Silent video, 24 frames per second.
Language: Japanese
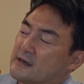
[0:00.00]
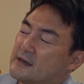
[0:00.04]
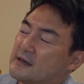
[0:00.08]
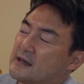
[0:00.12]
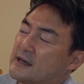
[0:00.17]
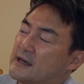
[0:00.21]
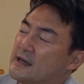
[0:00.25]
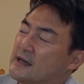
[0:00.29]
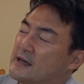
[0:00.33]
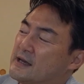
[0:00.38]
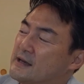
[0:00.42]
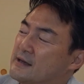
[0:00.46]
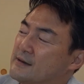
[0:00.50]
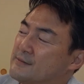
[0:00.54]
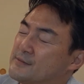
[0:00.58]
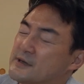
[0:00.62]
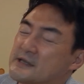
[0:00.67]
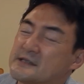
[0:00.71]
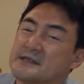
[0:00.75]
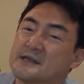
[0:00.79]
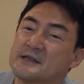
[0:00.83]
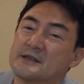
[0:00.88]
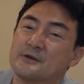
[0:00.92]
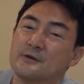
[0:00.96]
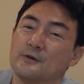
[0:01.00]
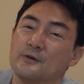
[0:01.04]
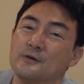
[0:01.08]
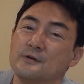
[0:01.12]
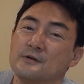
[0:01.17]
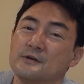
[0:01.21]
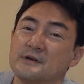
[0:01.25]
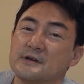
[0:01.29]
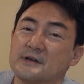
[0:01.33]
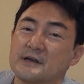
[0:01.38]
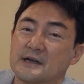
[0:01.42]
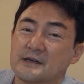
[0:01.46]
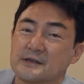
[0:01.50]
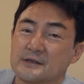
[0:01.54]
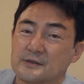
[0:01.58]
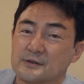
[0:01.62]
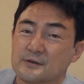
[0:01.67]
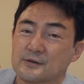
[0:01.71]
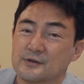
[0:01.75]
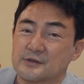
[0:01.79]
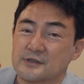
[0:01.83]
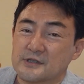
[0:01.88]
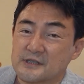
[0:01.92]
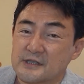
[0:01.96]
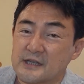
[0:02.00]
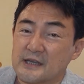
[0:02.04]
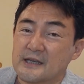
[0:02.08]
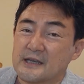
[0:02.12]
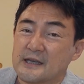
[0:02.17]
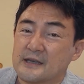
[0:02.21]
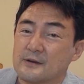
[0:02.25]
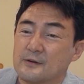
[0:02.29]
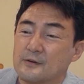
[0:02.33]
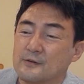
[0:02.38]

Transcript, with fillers: えー、まさに音楽として